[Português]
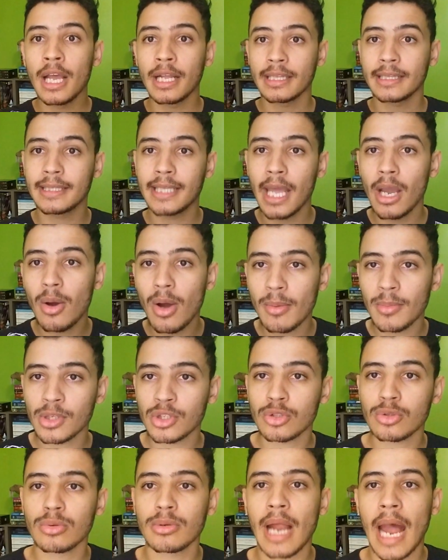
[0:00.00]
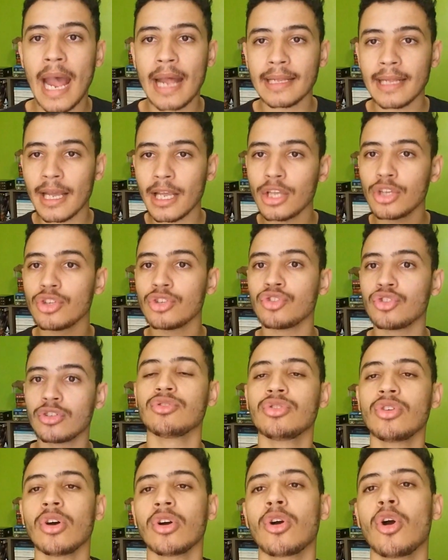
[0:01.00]
deu uma misturada e
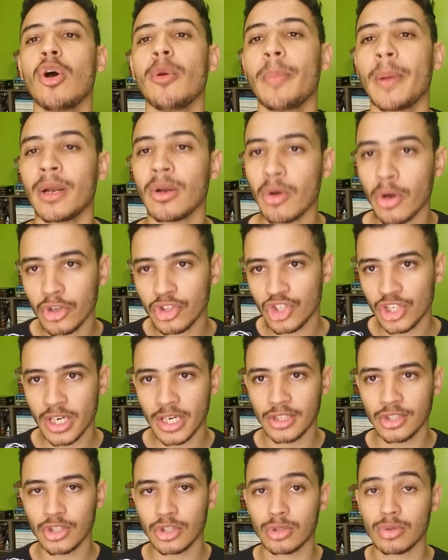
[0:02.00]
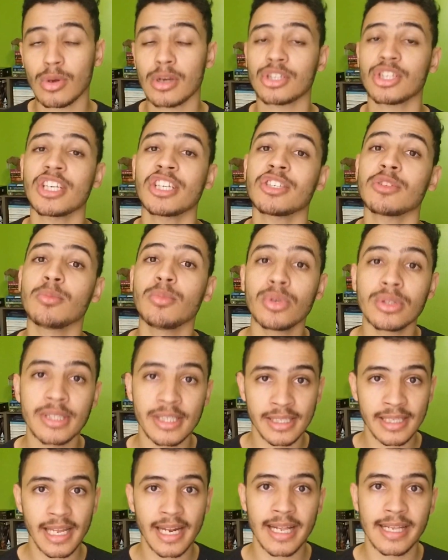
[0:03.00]
jogou pelo continente sul. Achei isso muito
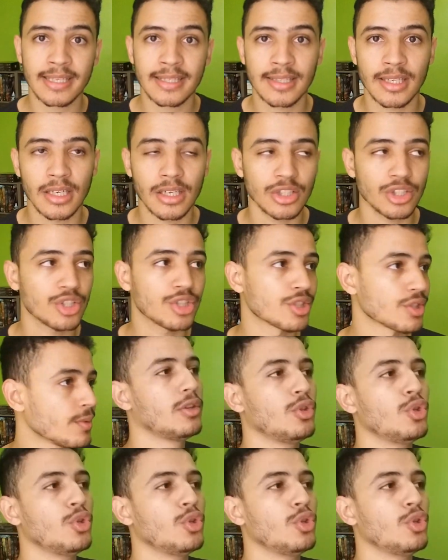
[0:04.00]
interessante.